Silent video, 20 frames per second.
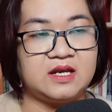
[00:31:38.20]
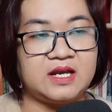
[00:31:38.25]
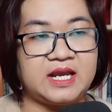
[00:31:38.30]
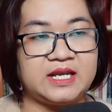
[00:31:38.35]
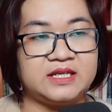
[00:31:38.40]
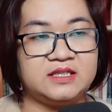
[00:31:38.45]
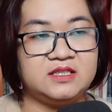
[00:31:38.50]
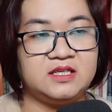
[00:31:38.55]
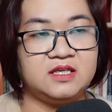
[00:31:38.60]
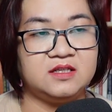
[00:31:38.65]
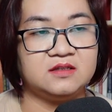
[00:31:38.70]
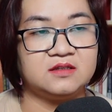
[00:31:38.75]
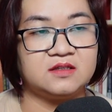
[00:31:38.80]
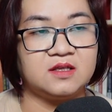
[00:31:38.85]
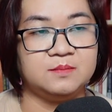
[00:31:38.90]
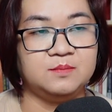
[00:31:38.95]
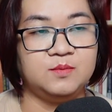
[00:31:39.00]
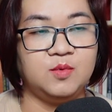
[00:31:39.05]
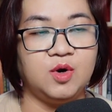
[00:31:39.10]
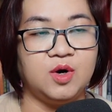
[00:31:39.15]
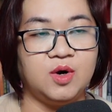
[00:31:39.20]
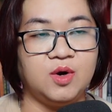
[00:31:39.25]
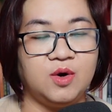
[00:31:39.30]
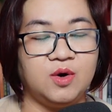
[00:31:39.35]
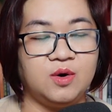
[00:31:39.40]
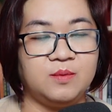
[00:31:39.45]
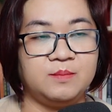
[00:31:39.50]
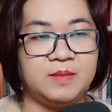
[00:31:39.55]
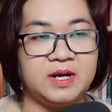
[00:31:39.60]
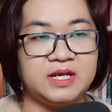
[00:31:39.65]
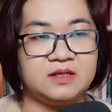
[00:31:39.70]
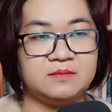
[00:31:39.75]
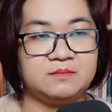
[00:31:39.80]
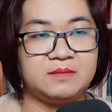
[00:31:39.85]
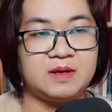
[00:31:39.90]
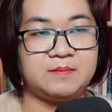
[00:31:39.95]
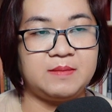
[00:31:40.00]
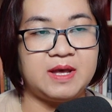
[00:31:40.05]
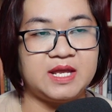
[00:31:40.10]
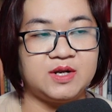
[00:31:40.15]
Anh nhìn tấm bùa hộ mệnh
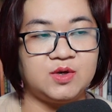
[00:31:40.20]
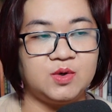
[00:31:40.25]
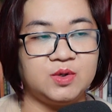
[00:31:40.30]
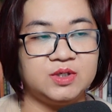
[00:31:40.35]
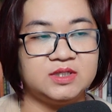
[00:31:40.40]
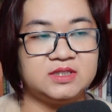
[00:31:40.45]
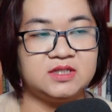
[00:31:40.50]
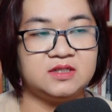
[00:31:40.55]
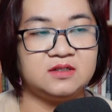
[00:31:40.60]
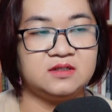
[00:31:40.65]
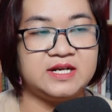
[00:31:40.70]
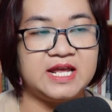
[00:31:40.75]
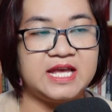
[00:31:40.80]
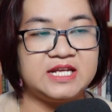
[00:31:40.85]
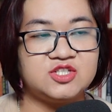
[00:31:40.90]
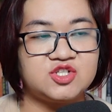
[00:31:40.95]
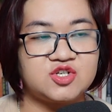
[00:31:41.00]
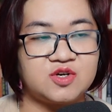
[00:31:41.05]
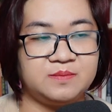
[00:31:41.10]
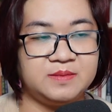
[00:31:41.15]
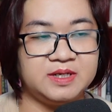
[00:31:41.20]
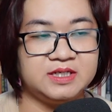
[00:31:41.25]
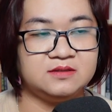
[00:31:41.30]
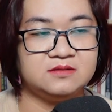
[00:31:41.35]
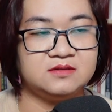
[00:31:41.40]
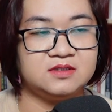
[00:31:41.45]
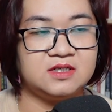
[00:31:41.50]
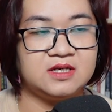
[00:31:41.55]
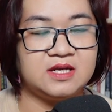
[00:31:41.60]
mà bà nội từng đan cho mình,